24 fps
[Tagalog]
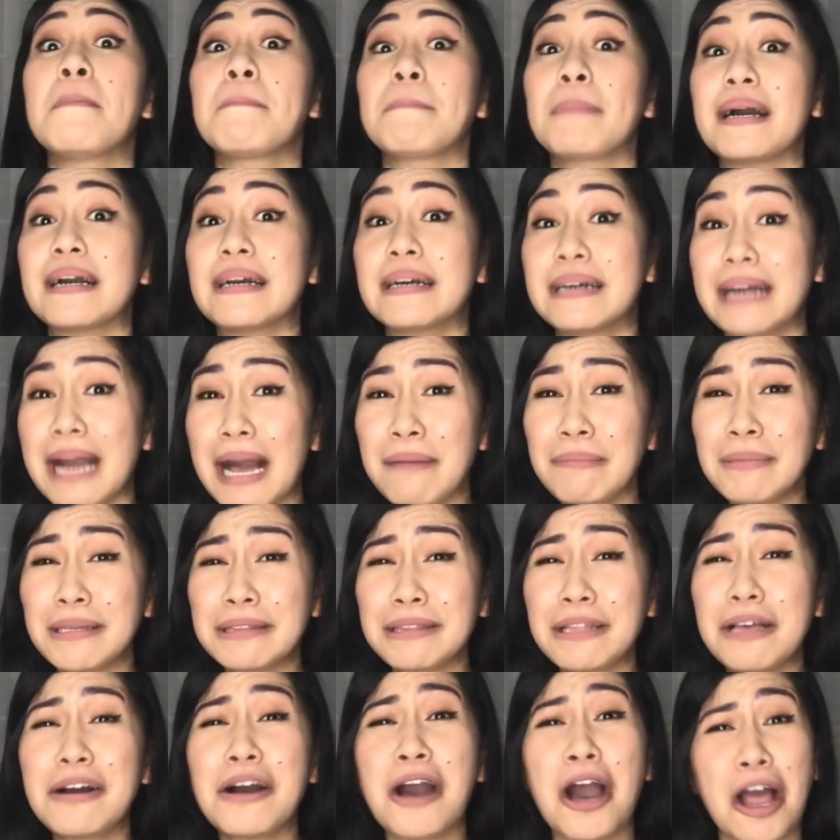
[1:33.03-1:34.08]
paggamit
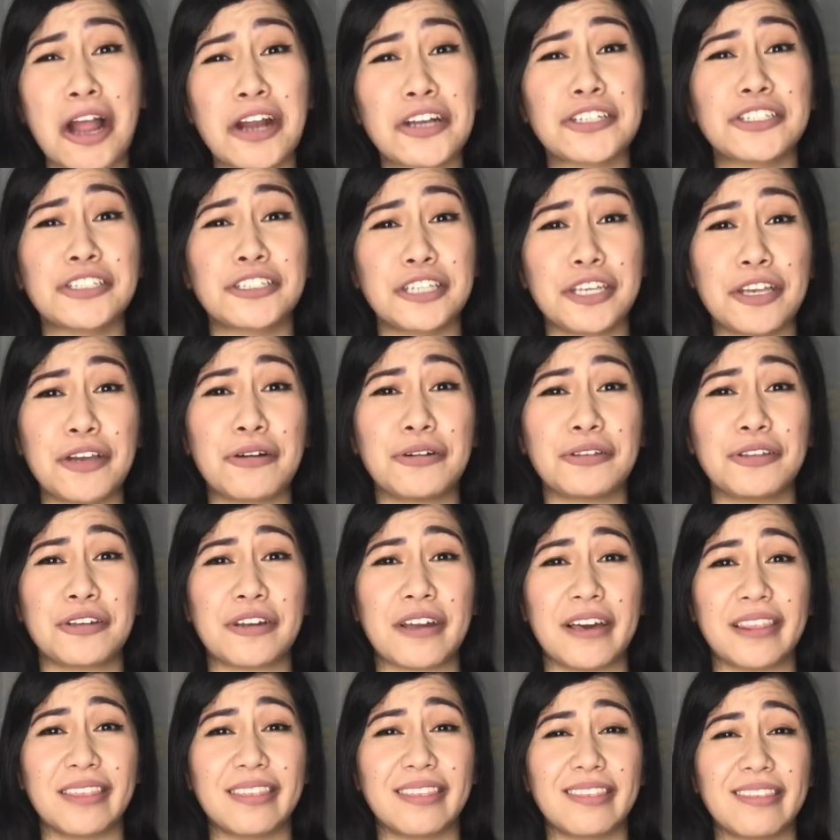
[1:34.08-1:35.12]
ng harsh
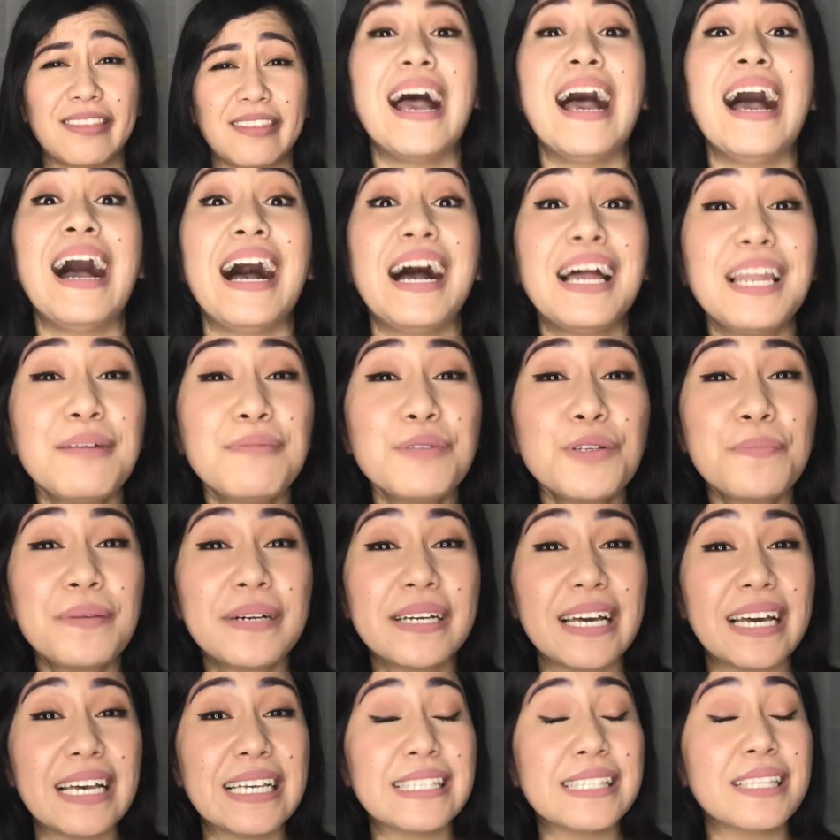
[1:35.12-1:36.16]
deodorant. Alam nyo ba
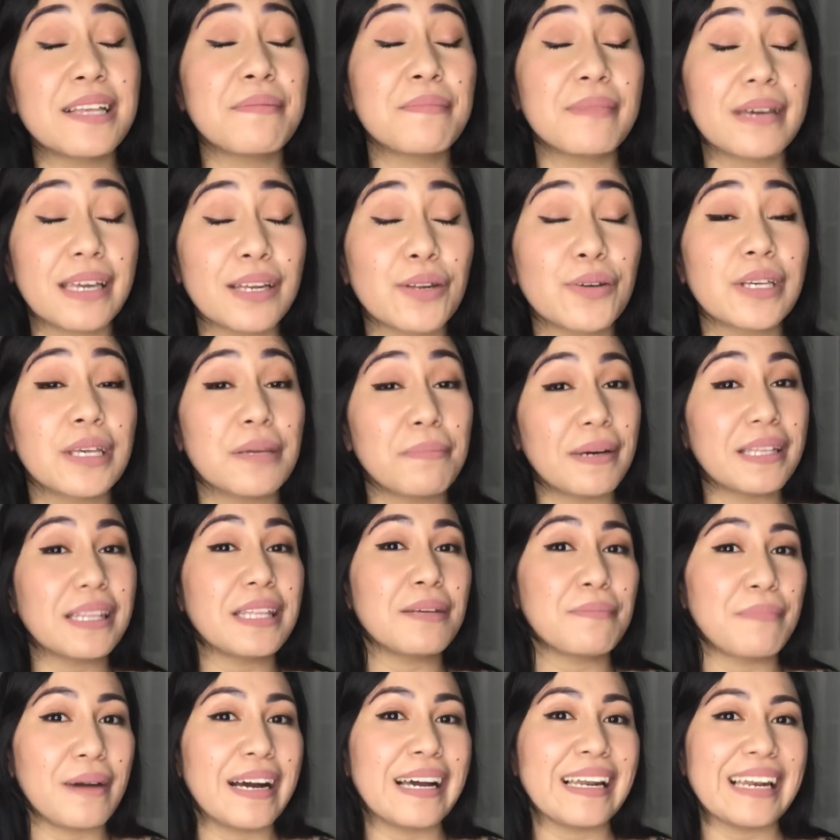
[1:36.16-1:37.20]
guys na merong iba't
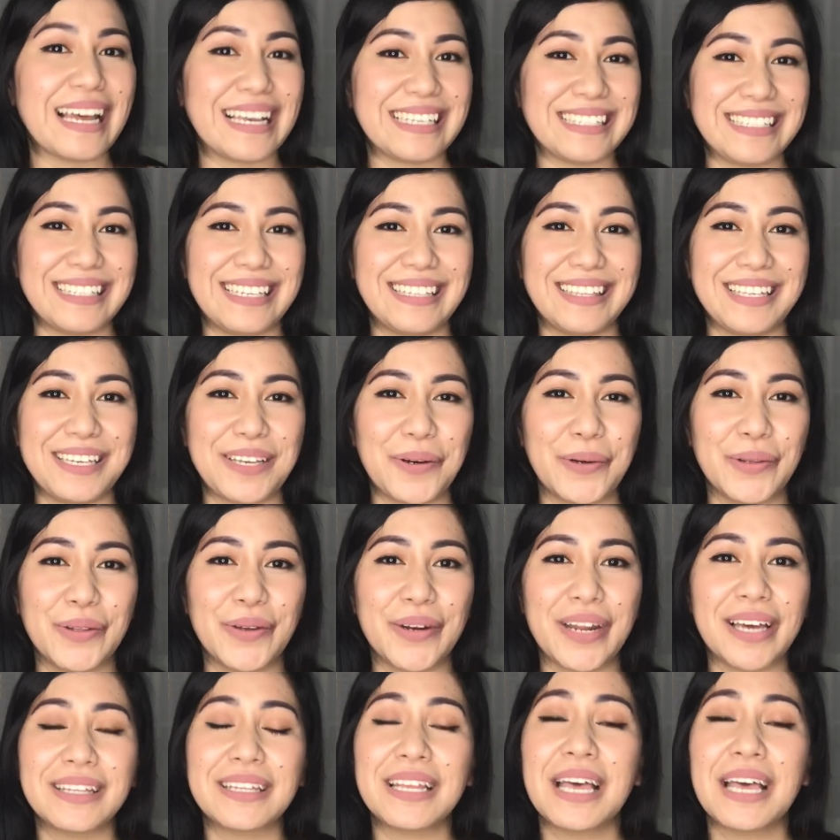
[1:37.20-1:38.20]
ibang klase ng deodorant?